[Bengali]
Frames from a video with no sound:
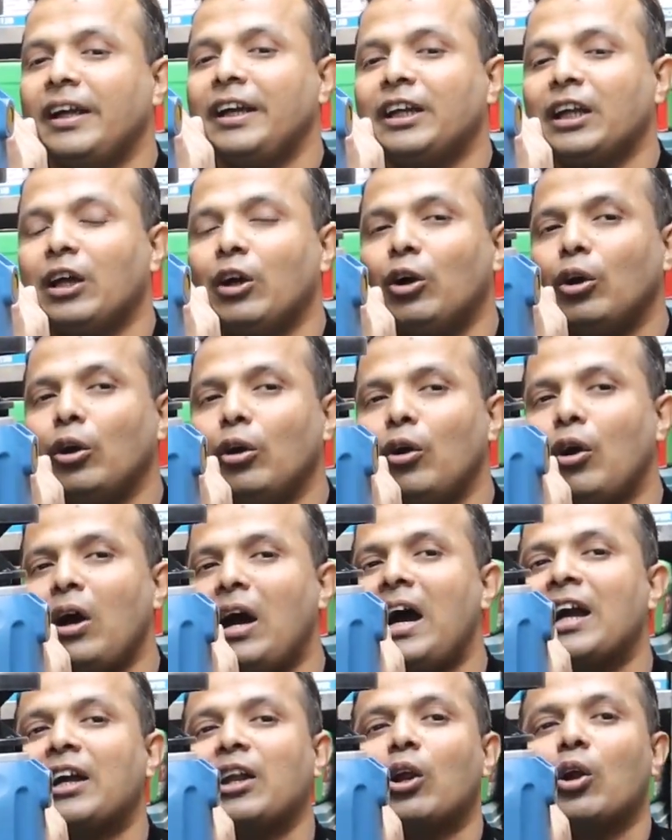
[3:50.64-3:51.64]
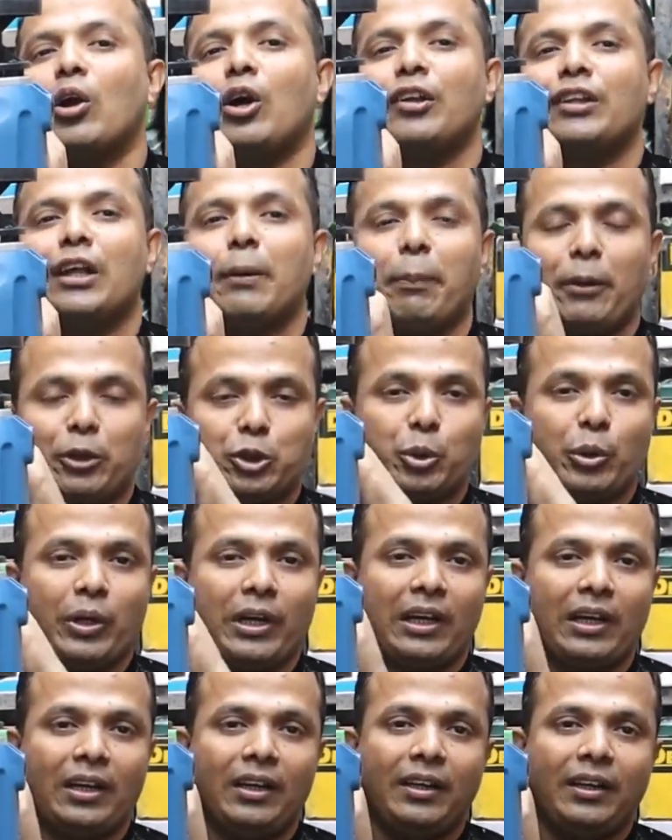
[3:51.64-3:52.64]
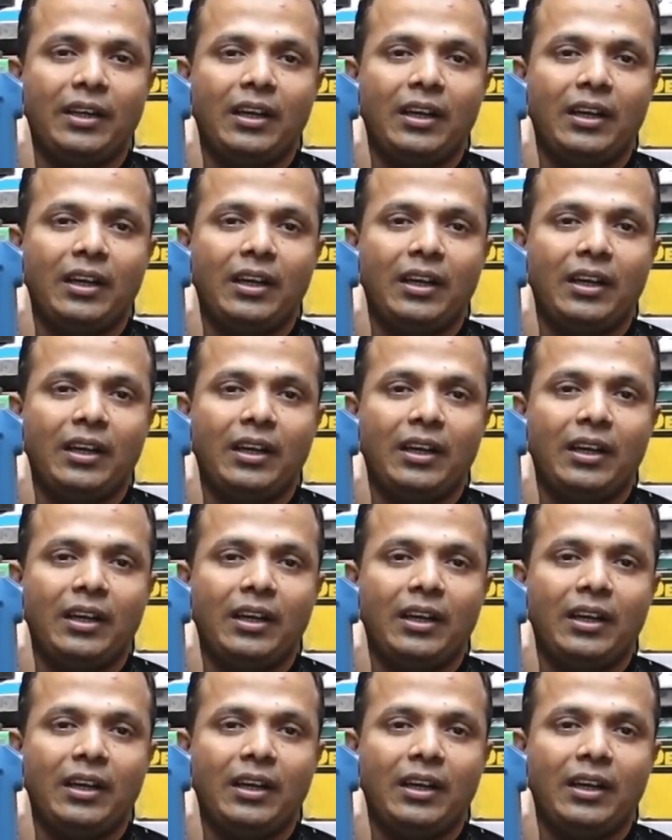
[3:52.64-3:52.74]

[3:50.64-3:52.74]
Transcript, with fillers: এটা হলো আঠারো হাজার পাঁচশো টাকা